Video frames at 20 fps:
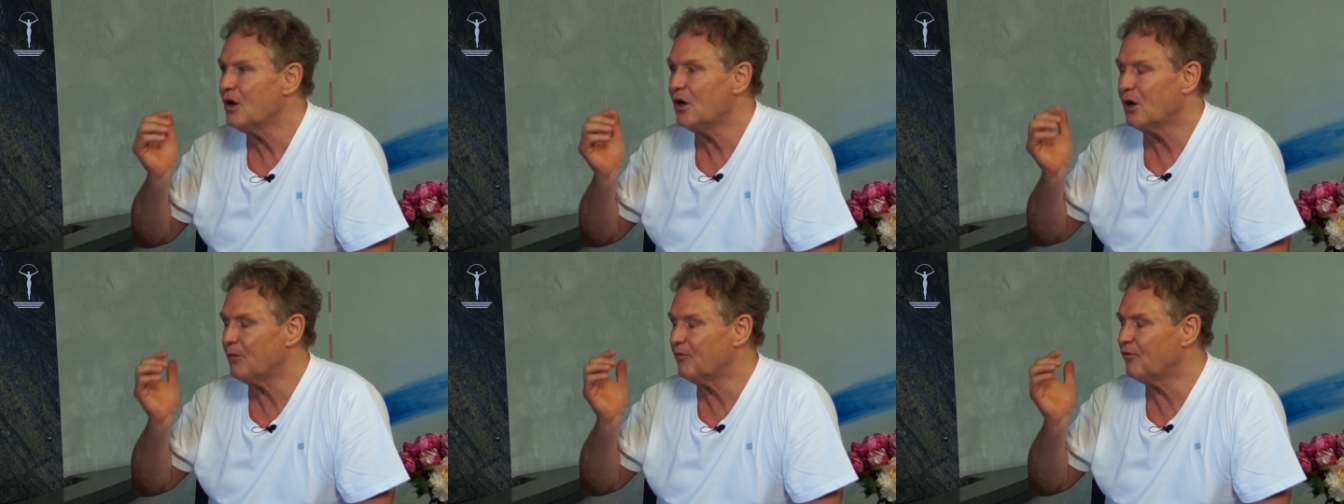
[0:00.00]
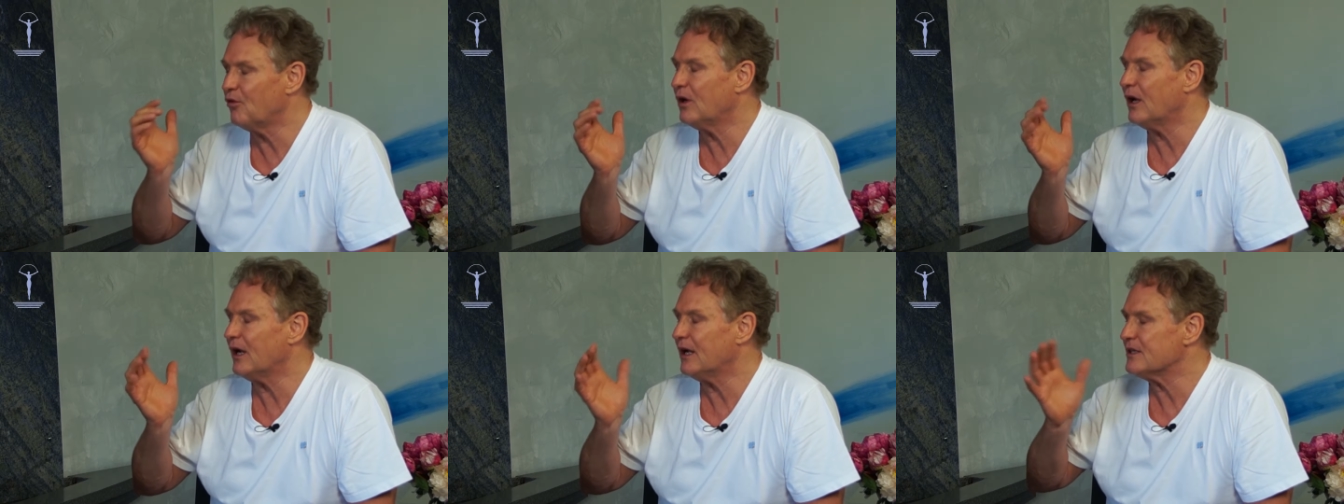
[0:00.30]

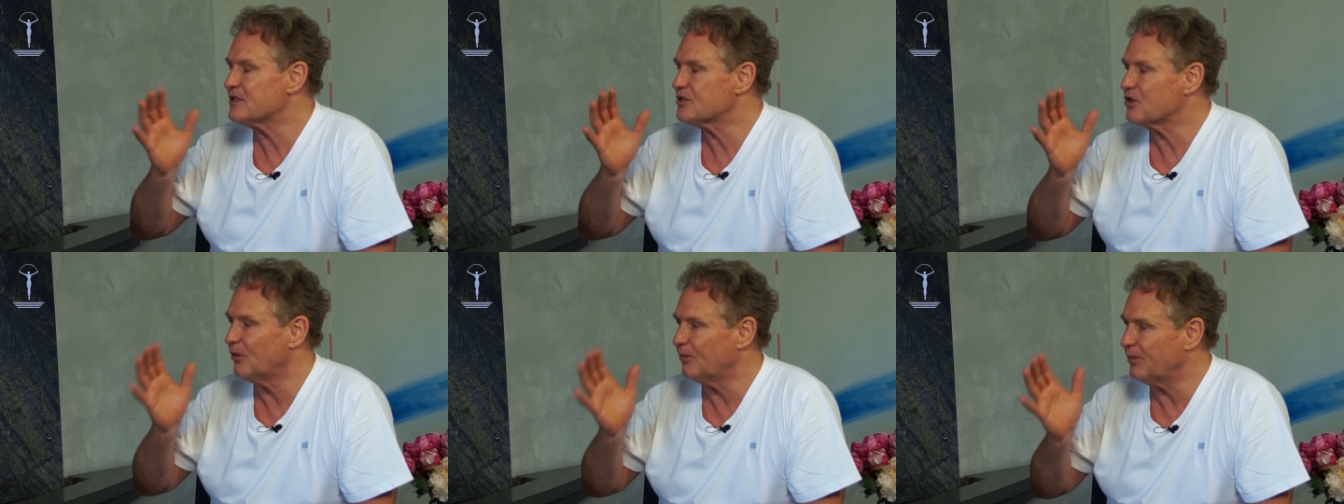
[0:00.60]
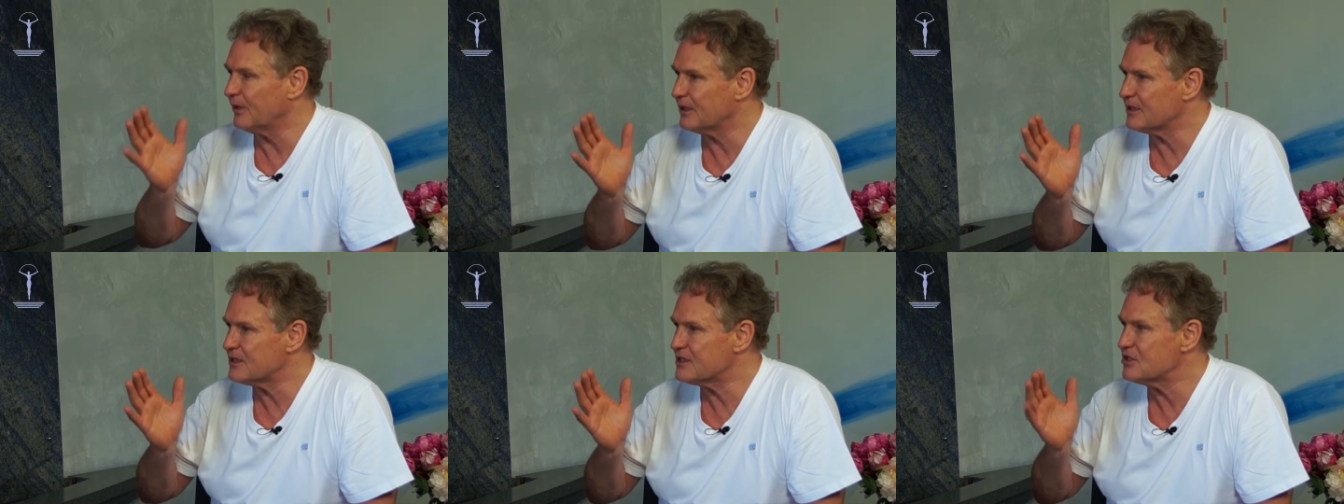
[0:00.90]
obwohl als
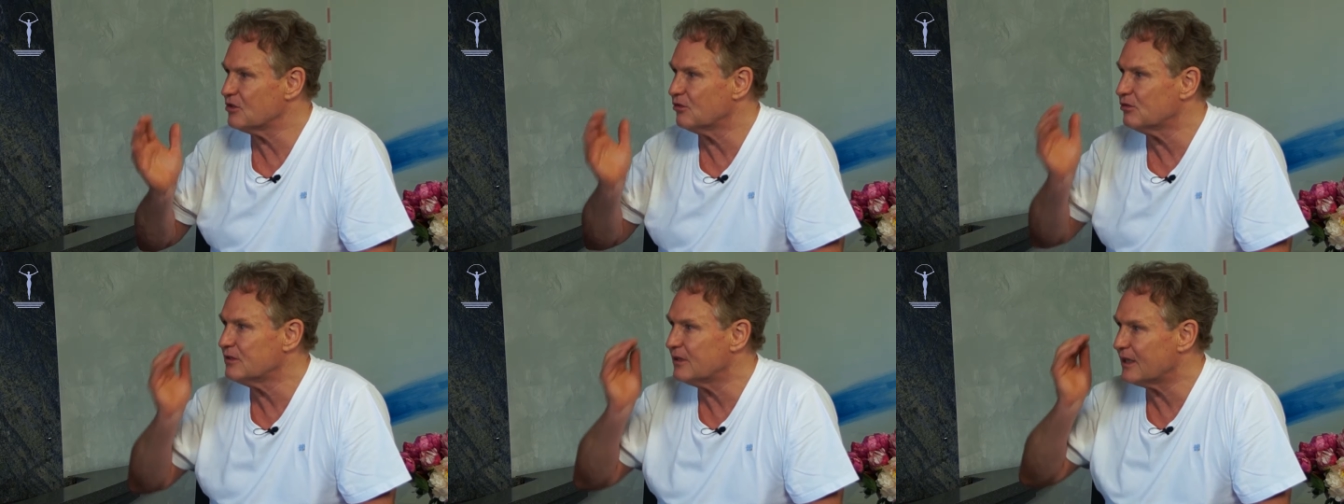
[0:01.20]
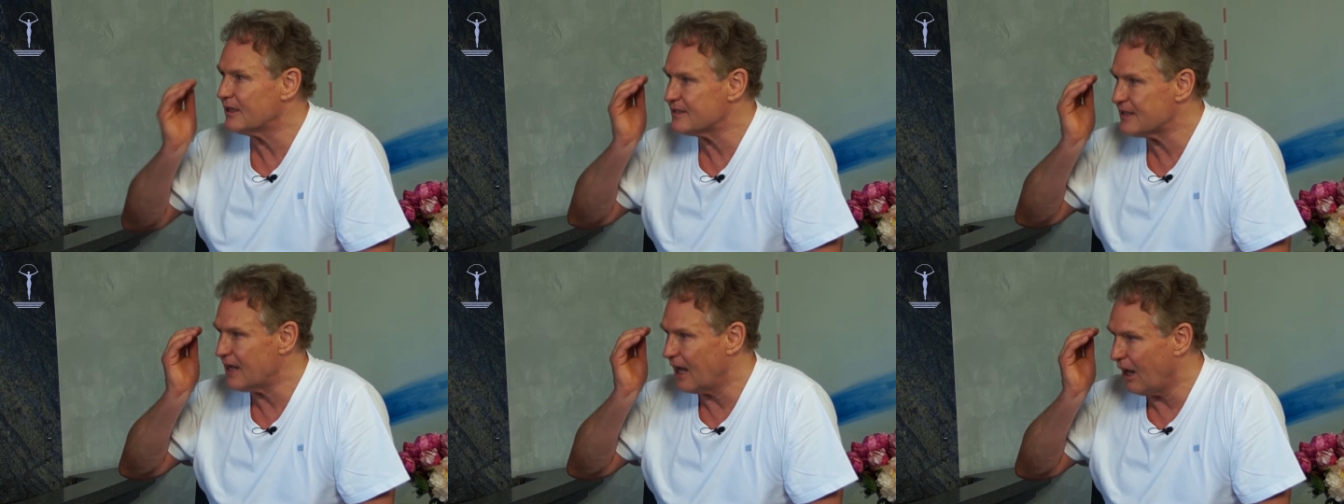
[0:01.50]
Komplikation
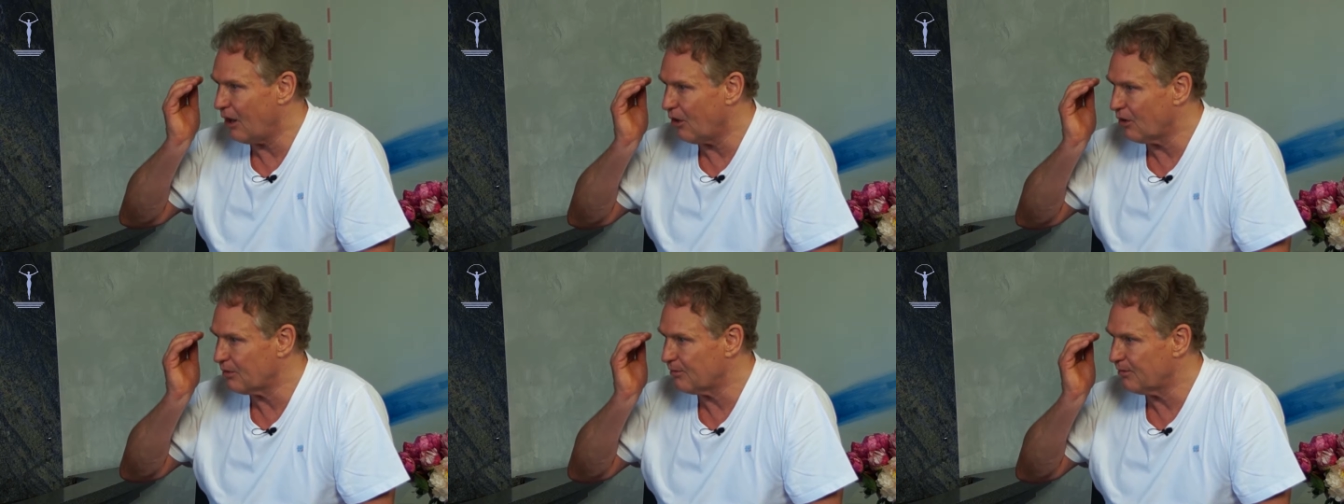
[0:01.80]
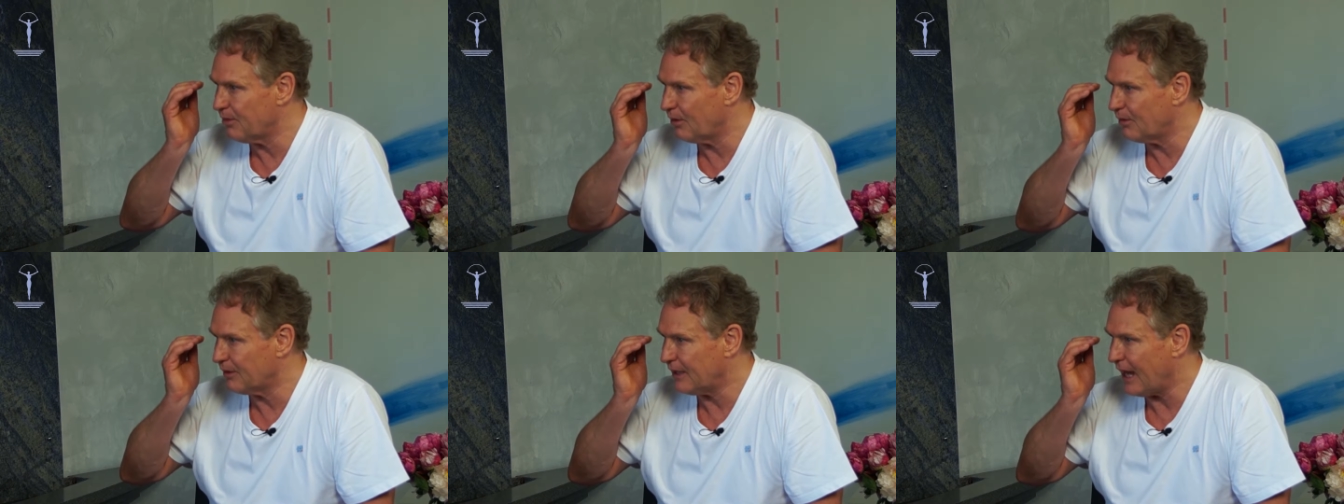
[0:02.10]
das
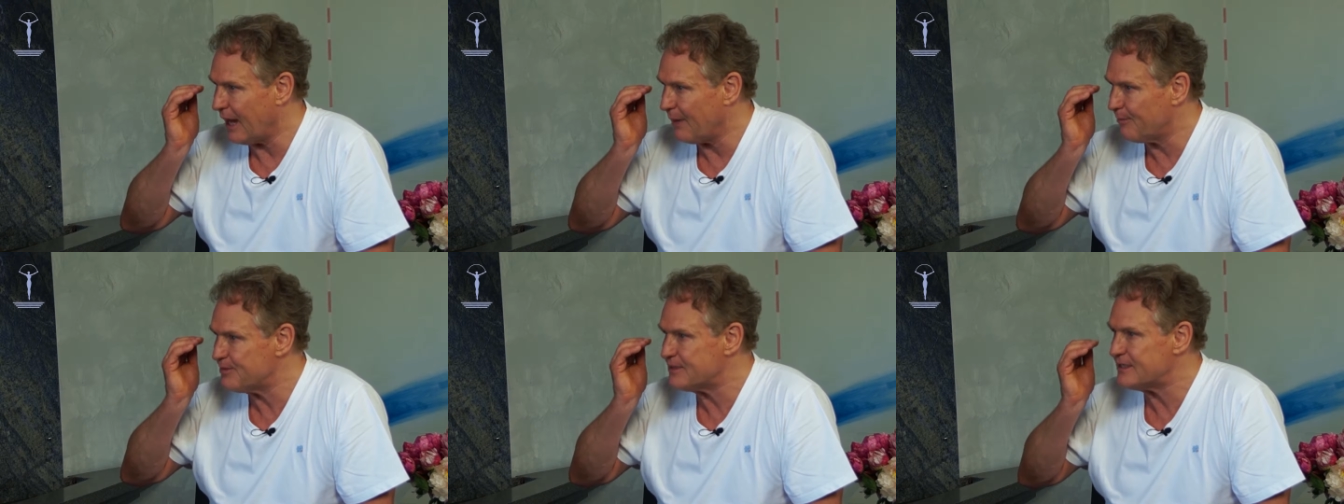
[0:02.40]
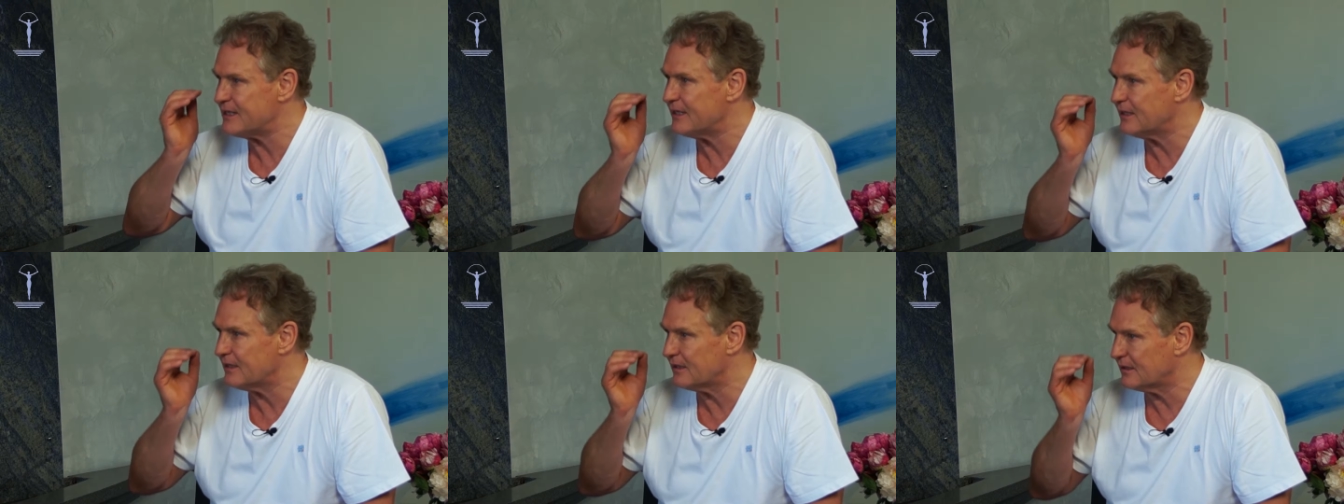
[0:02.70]
Augenbrauen
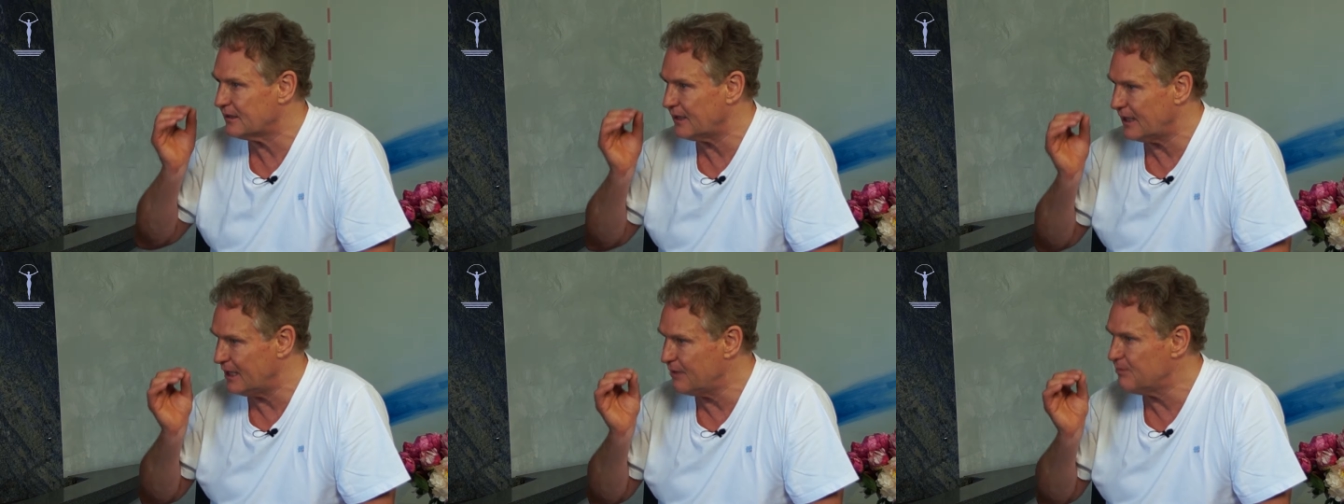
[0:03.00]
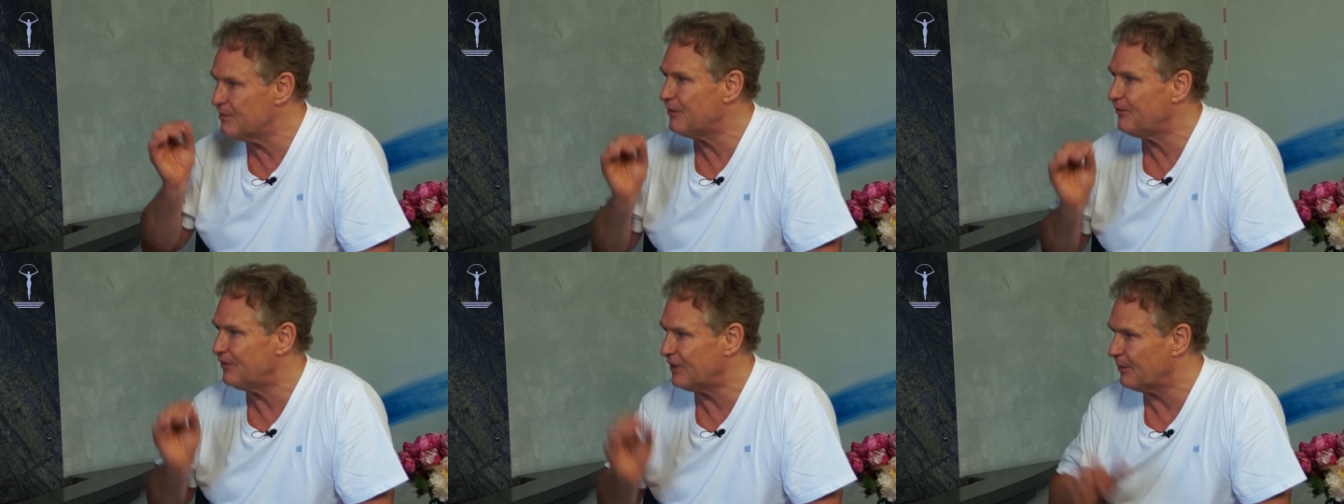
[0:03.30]
absinken
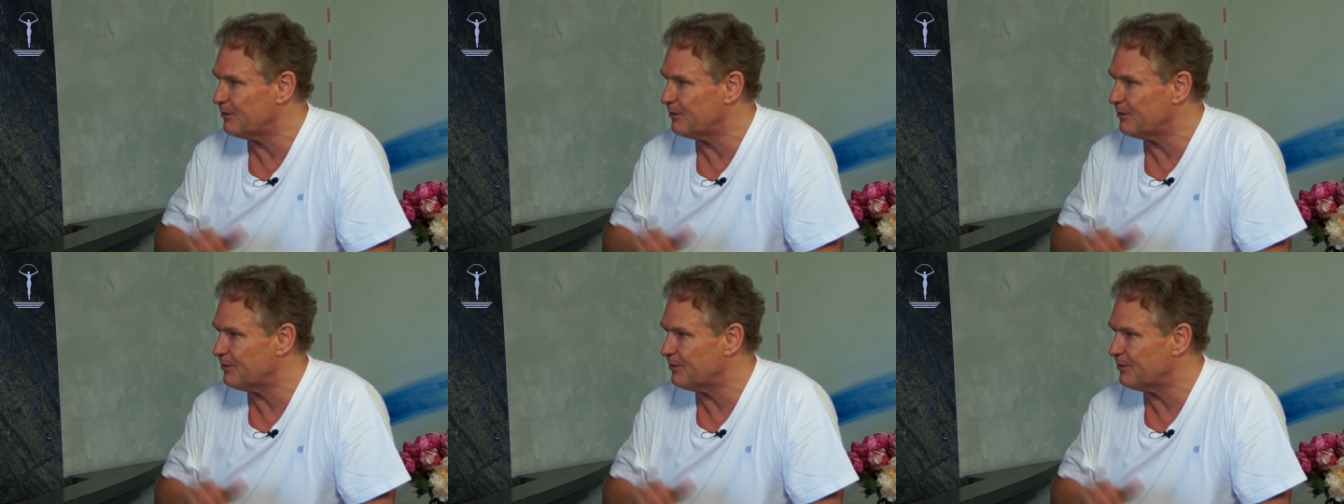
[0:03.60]
immer wieder